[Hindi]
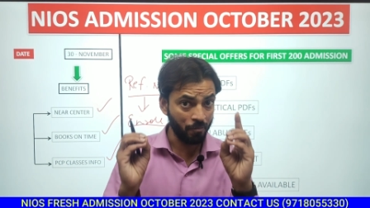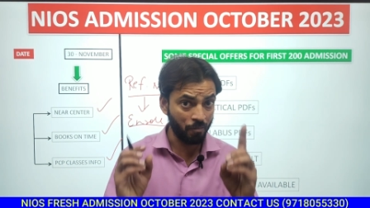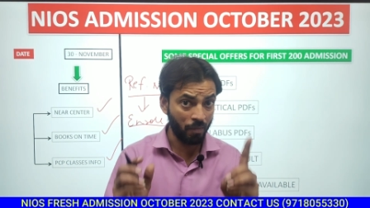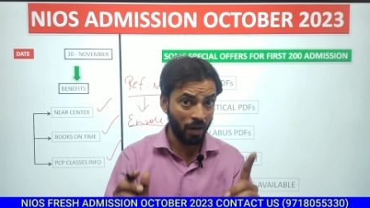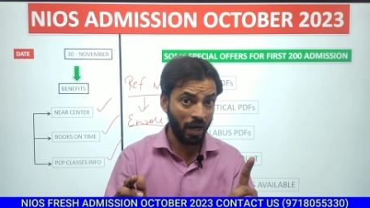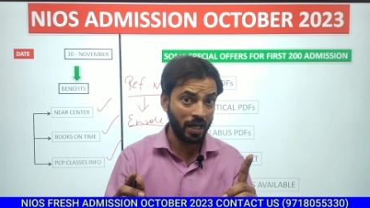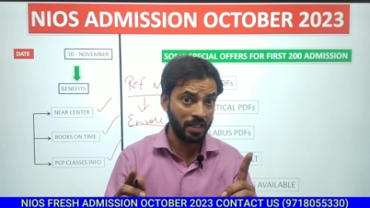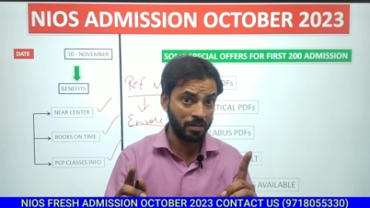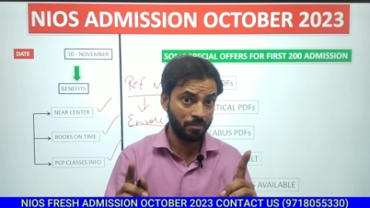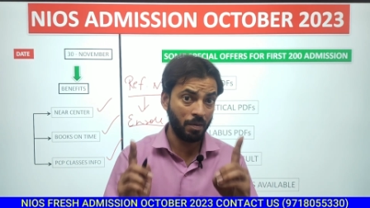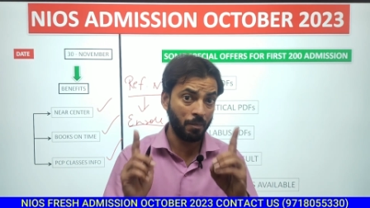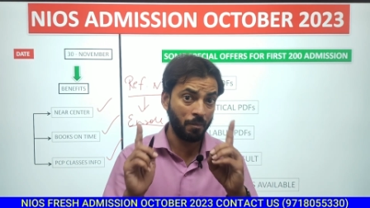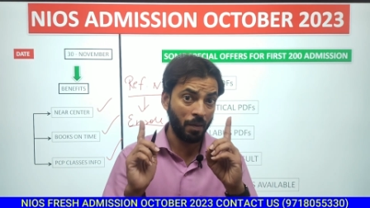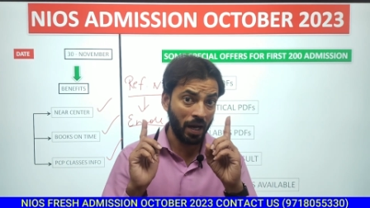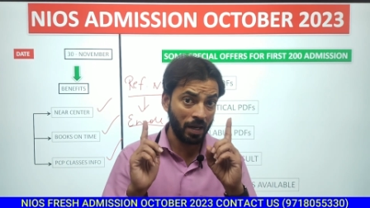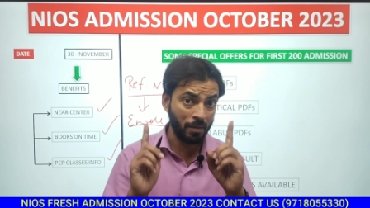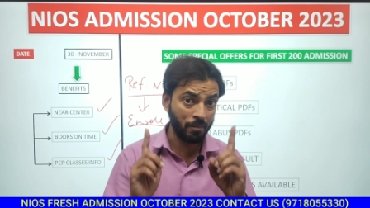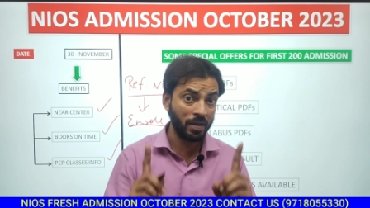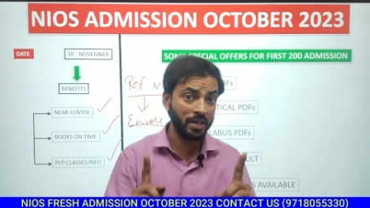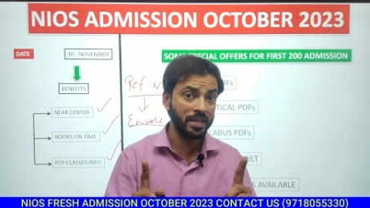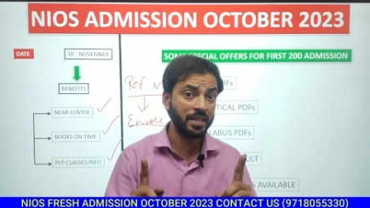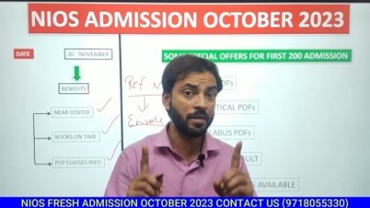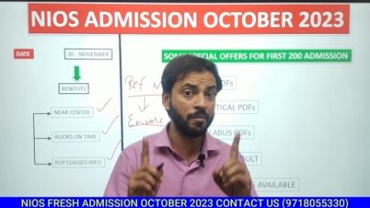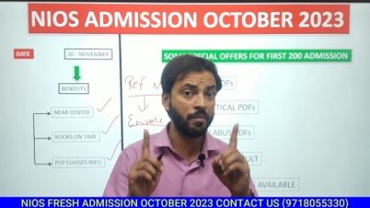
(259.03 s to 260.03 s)
बाद मैं बार
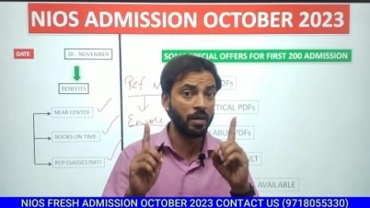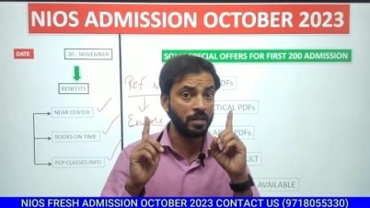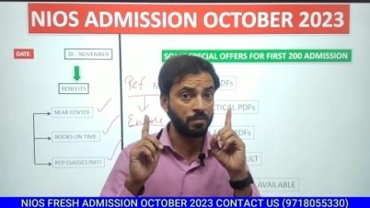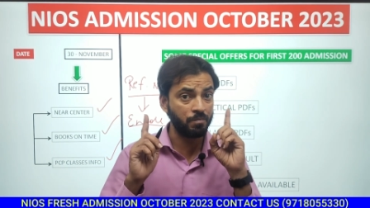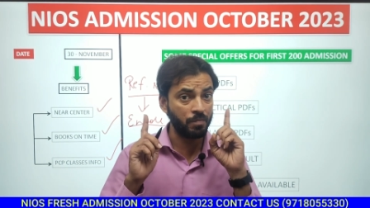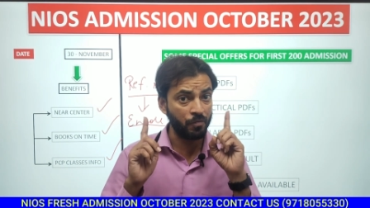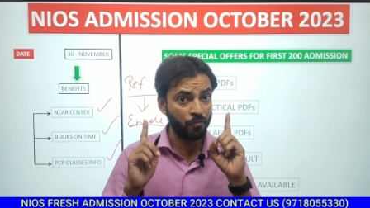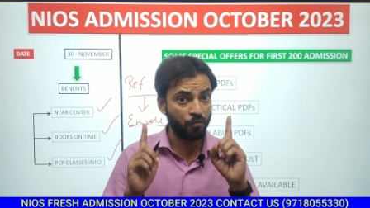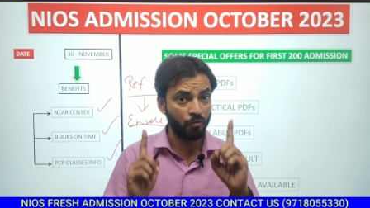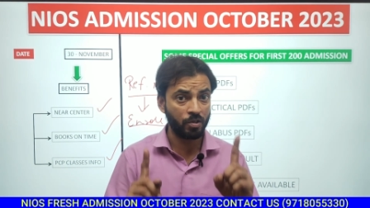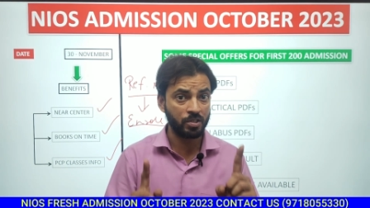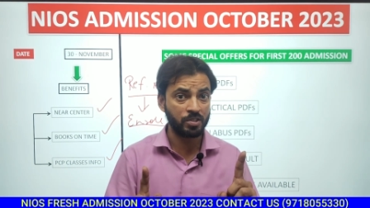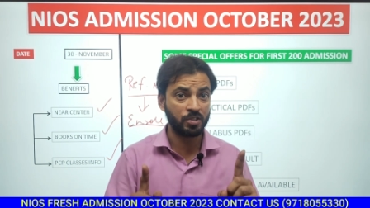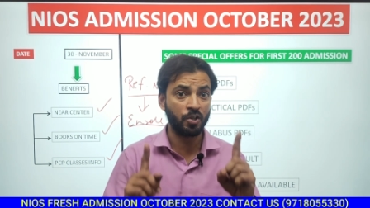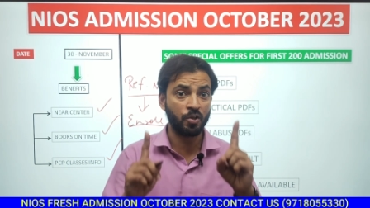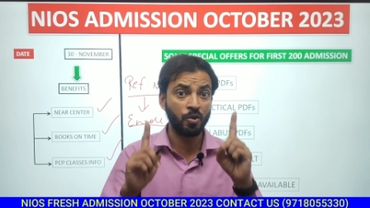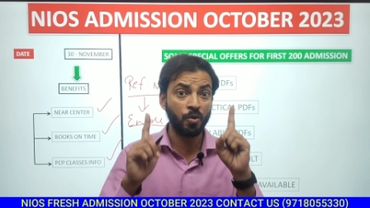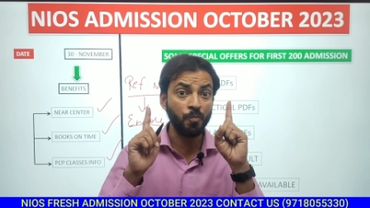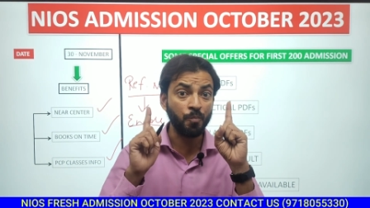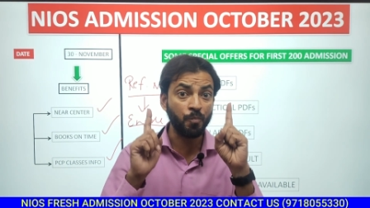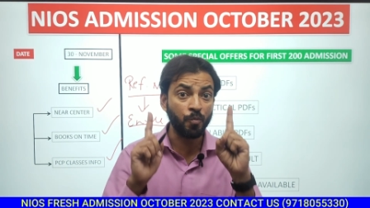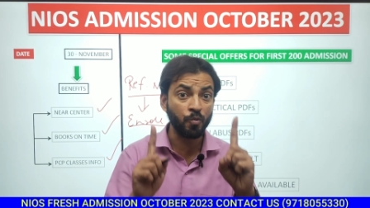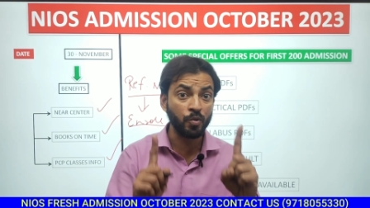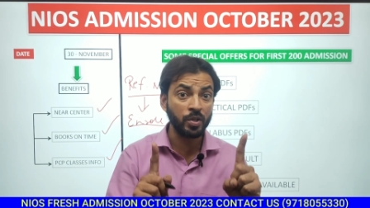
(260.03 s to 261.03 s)
बार ये बात पे फोकस कर
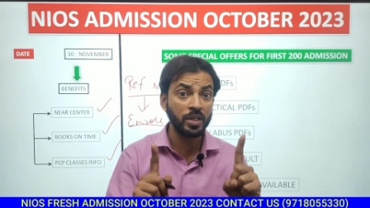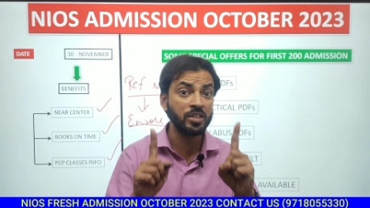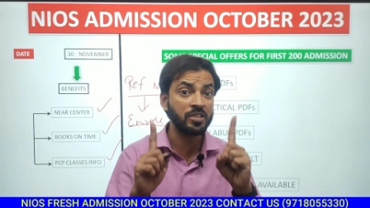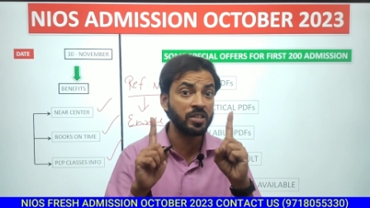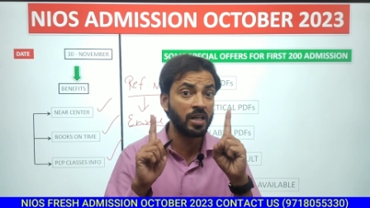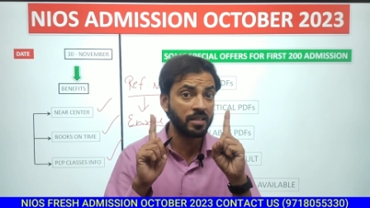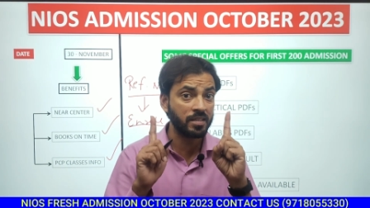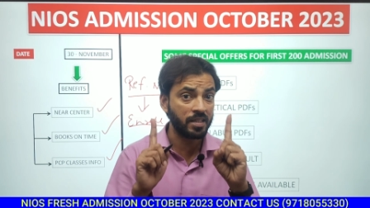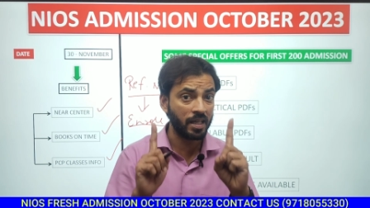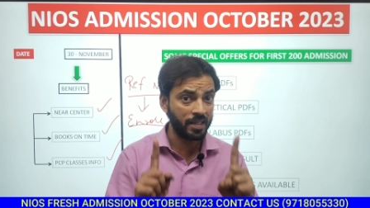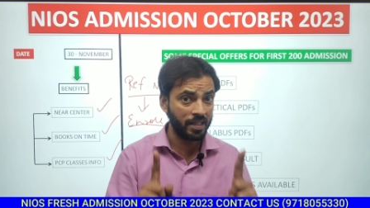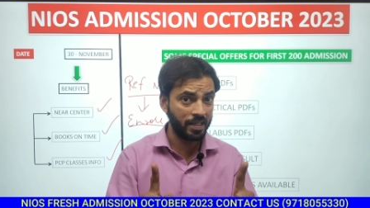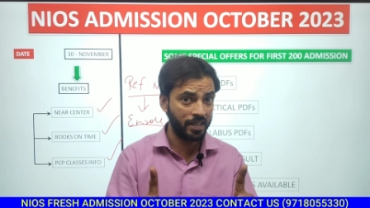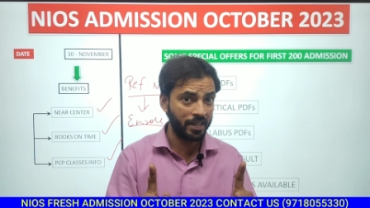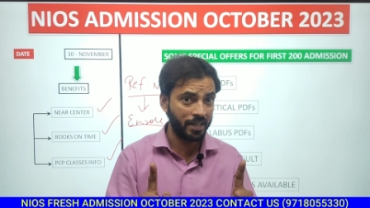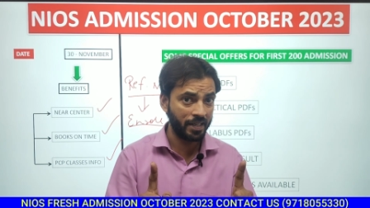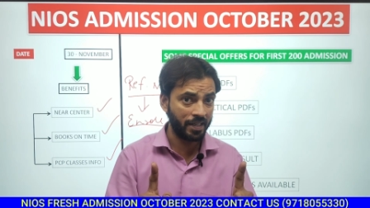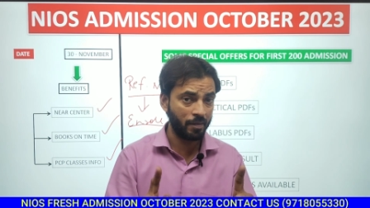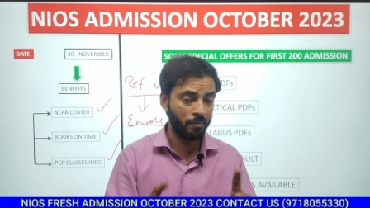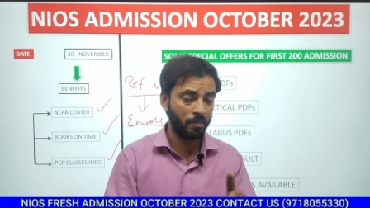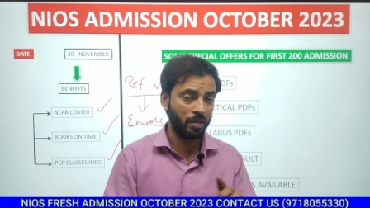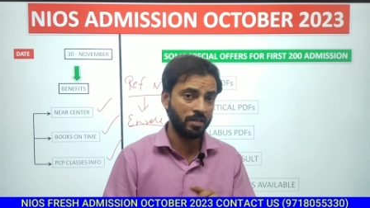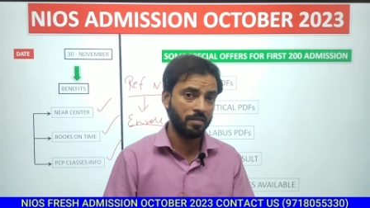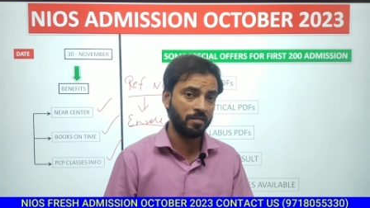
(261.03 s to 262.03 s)
रहा हूँ पूरी जानकारी लेने
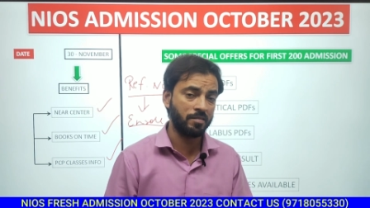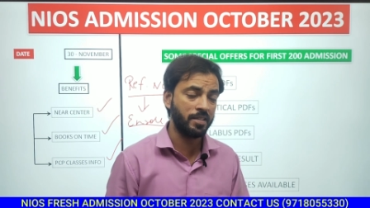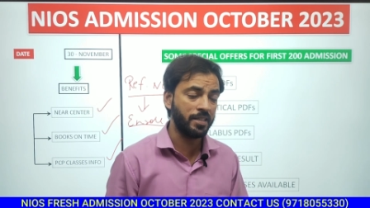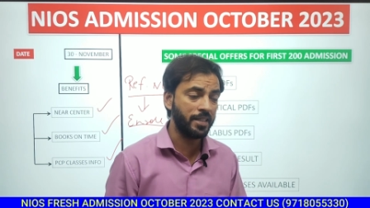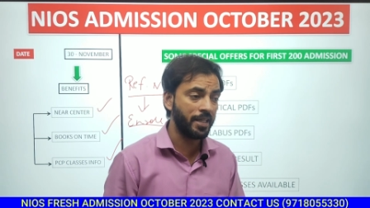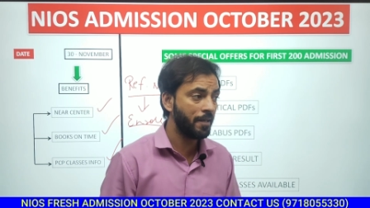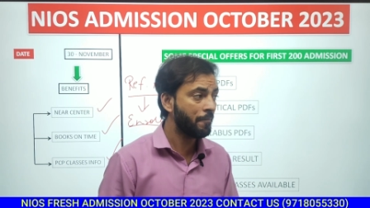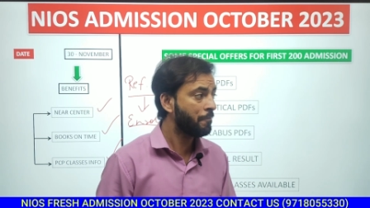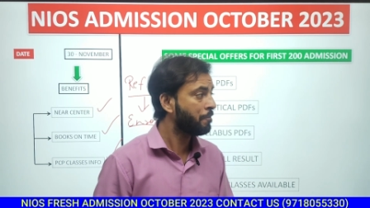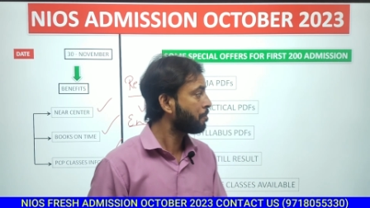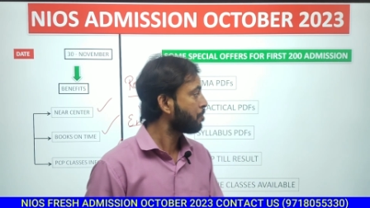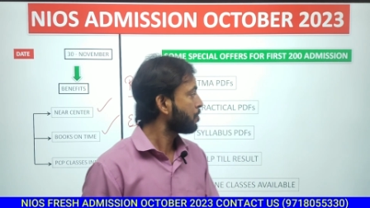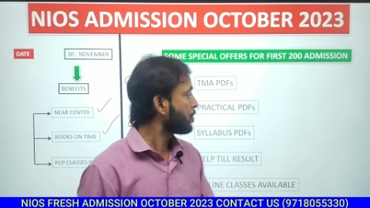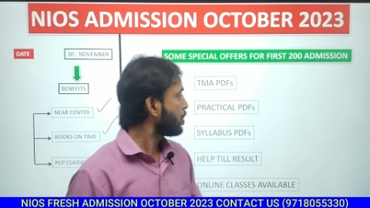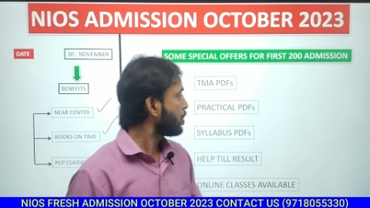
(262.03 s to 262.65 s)
के बाद ठीक है